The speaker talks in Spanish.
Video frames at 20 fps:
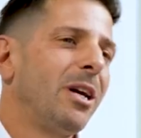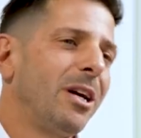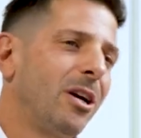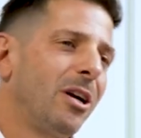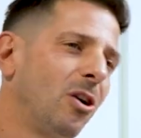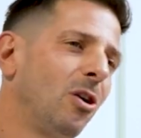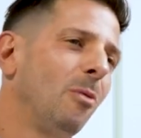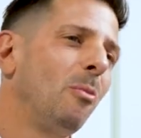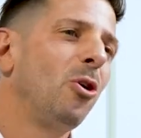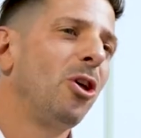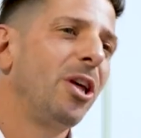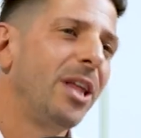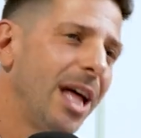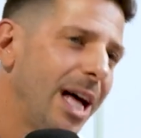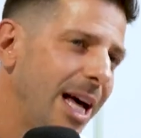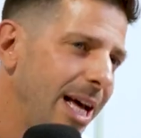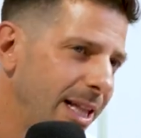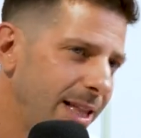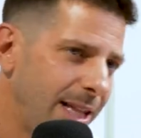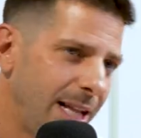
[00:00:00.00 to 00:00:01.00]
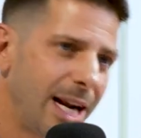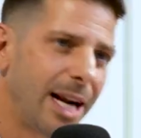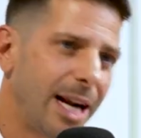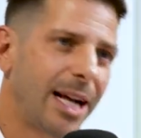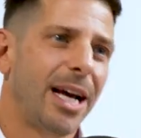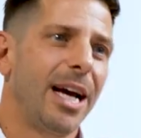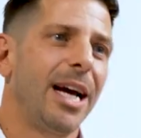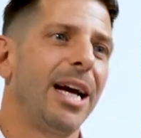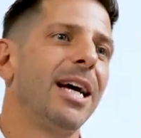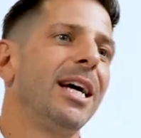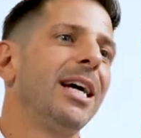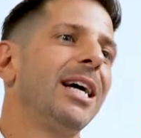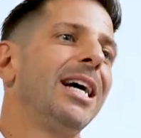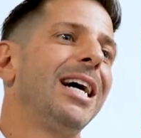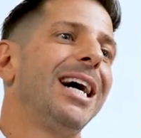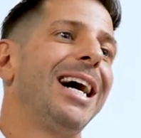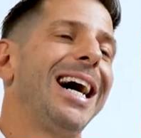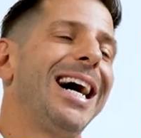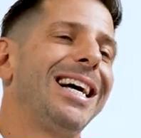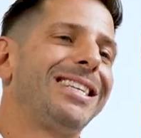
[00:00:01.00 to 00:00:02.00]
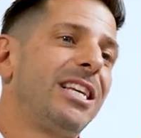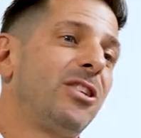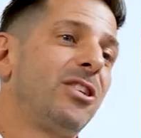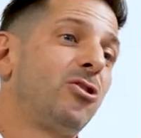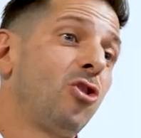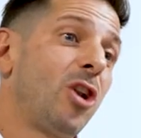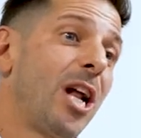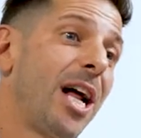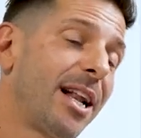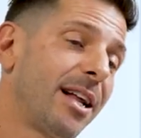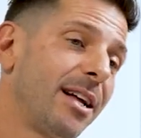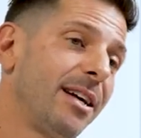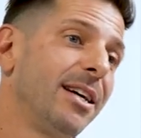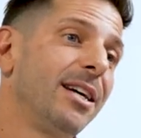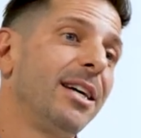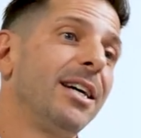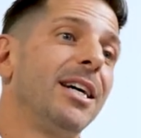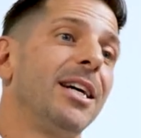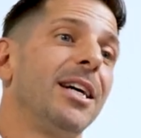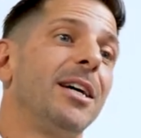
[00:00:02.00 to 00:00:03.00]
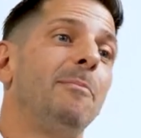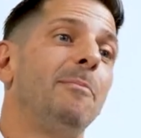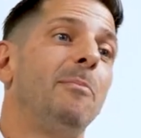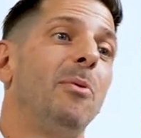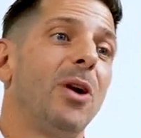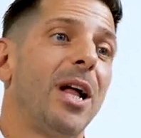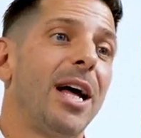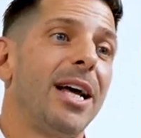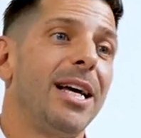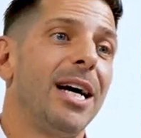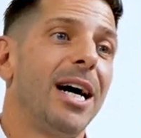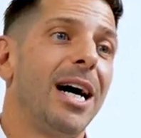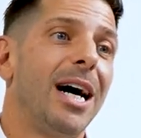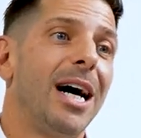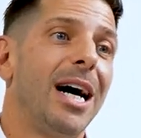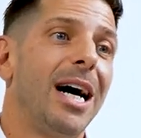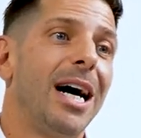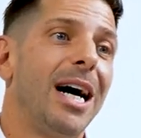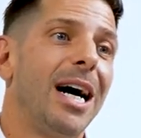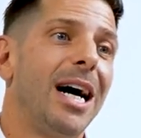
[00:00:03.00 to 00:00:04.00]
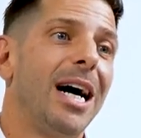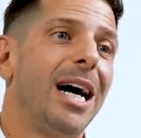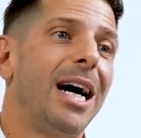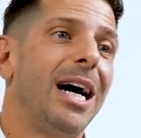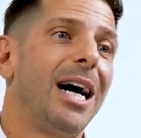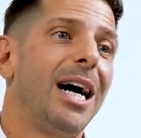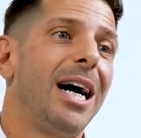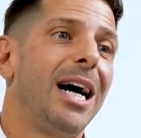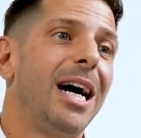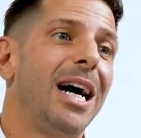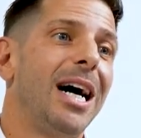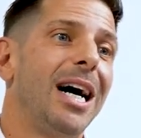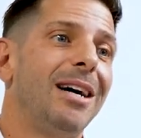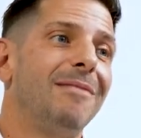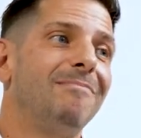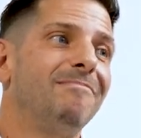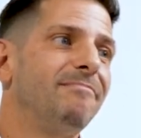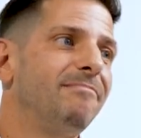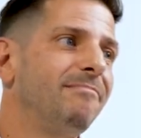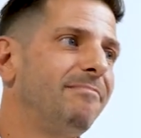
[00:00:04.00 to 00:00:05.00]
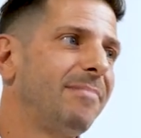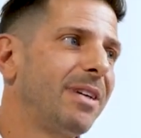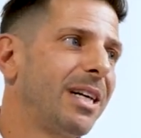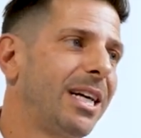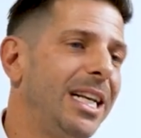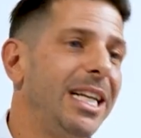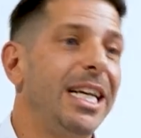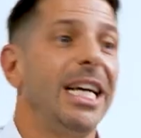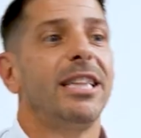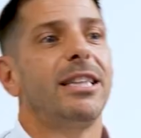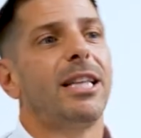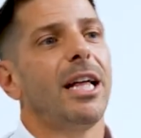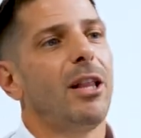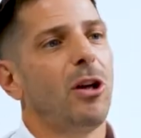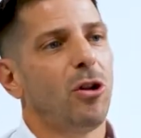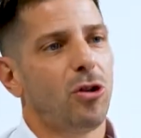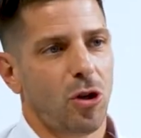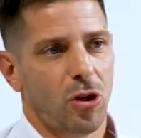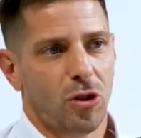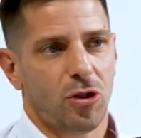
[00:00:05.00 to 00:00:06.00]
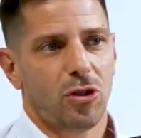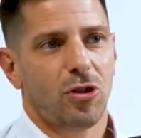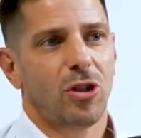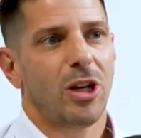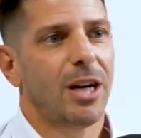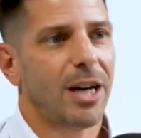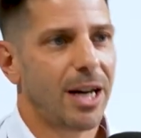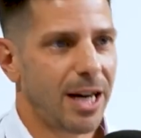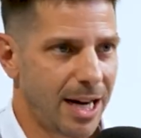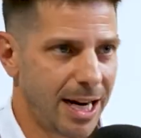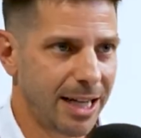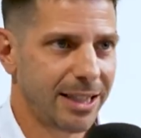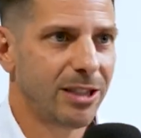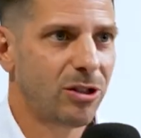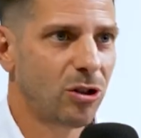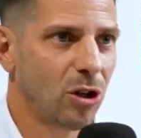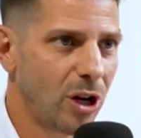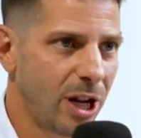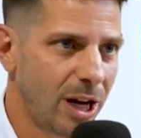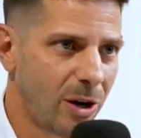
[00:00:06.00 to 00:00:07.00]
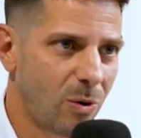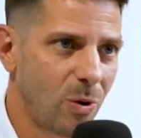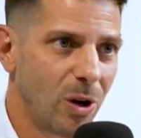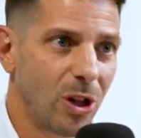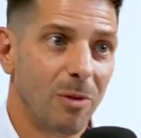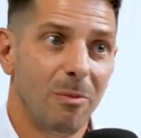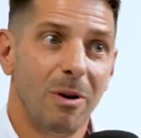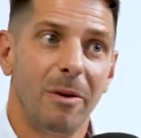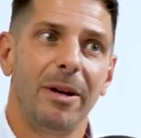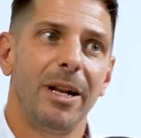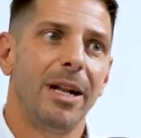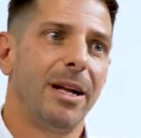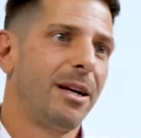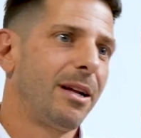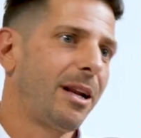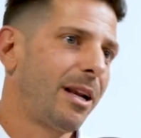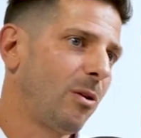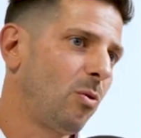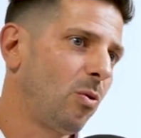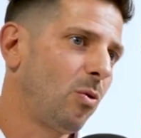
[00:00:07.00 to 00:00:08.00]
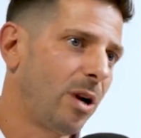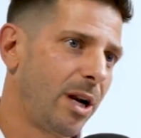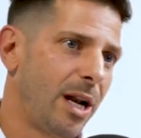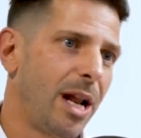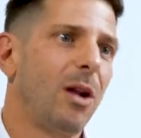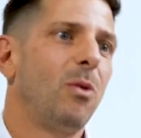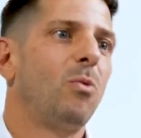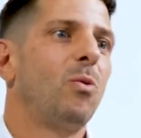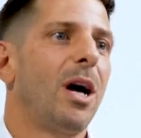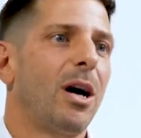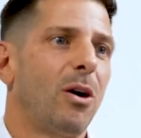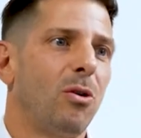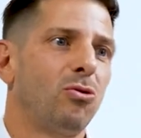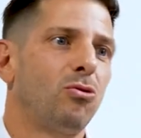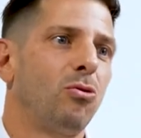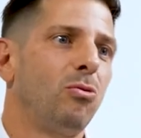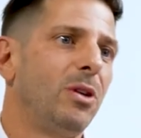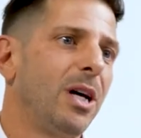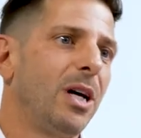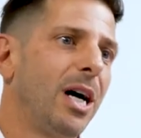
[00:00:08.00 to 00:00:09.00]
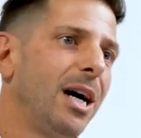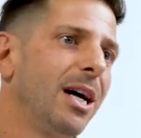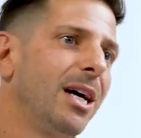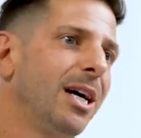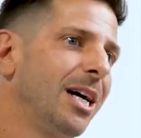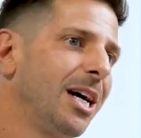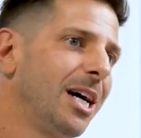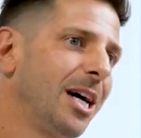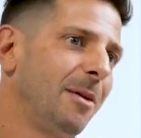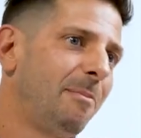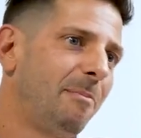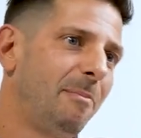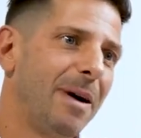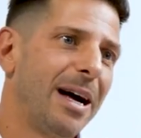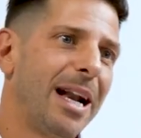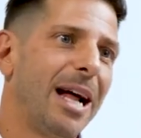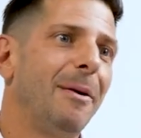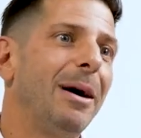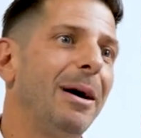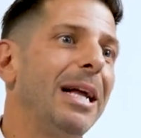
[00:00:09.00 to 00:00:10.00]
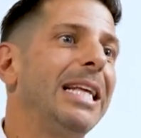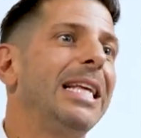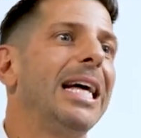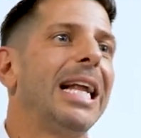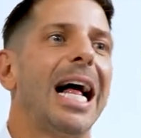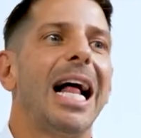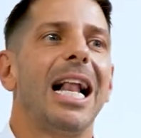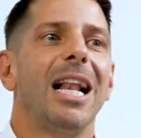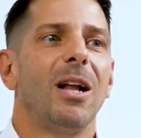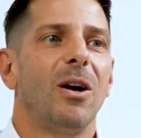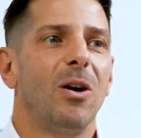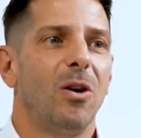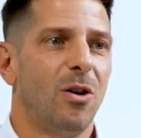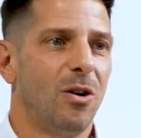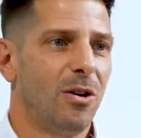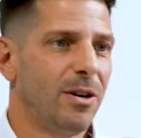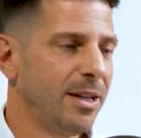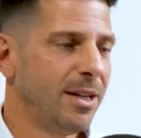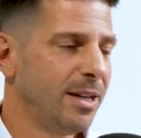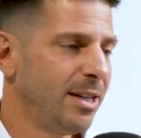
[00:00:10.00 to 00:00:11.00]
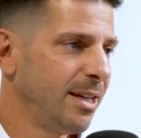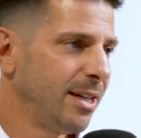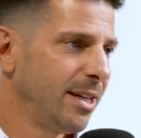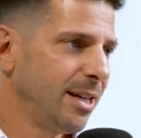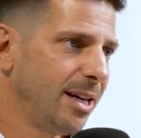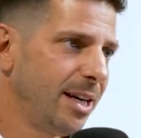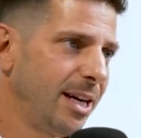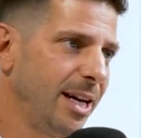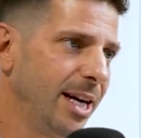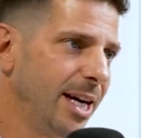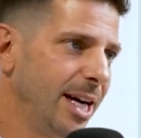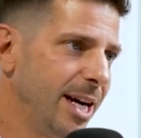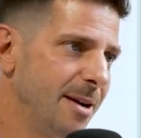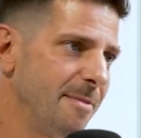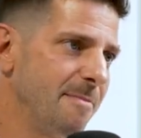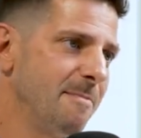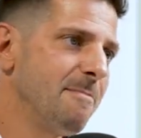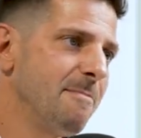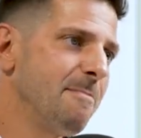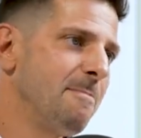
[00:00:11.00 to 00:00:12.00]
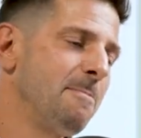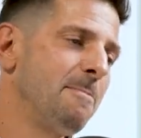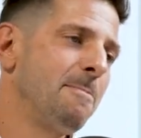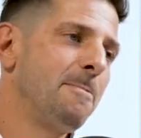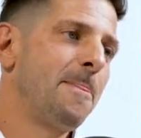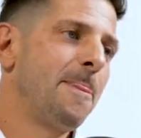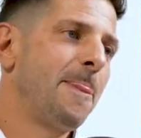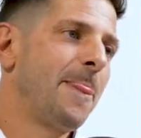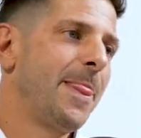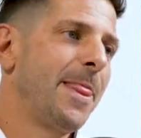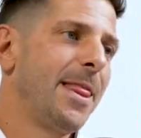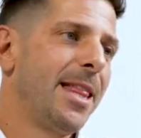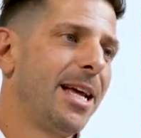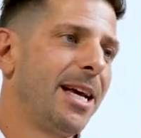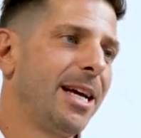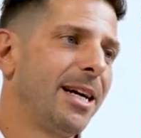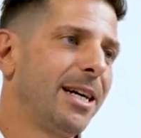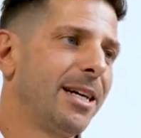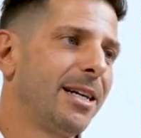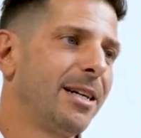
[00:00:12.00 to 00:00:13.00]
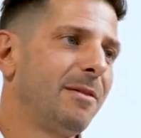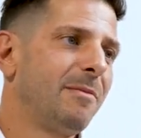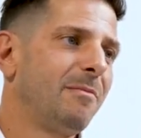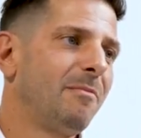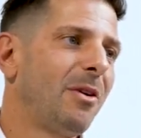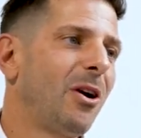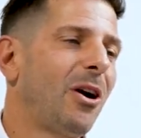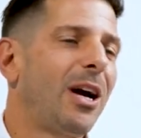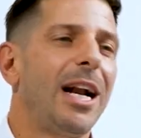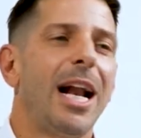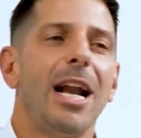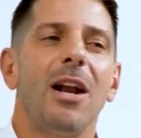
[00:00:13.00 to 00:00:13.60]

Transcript: incomodidad en tener que asesorar por ahí a, clientes de otros asesores cuando me recurren a alguna consulta para validar algo. pero en